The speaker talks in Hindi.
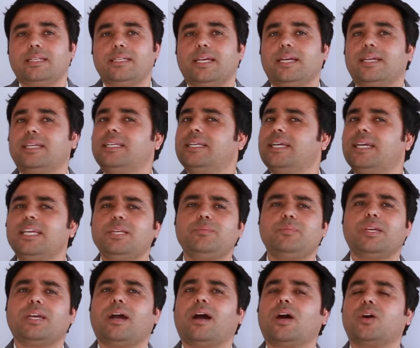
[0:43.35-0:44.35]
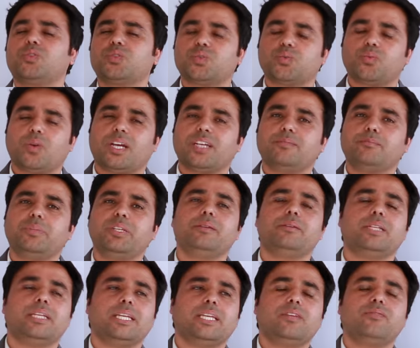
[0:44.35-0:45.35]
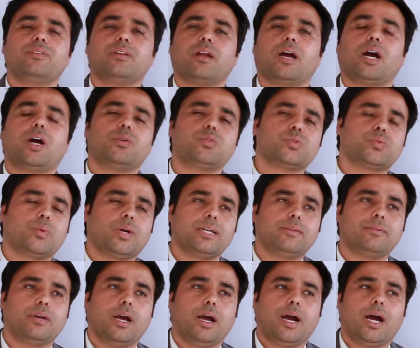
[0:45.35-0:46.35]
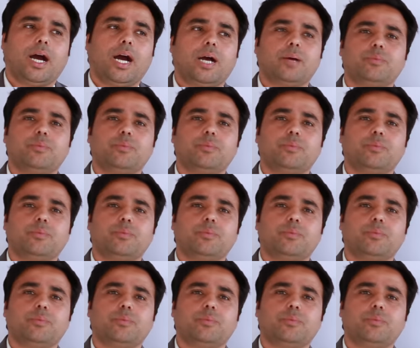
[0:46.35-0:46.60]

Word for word: या कहीं भी हाउस वाइफ बींग इवन हाउस वाइफ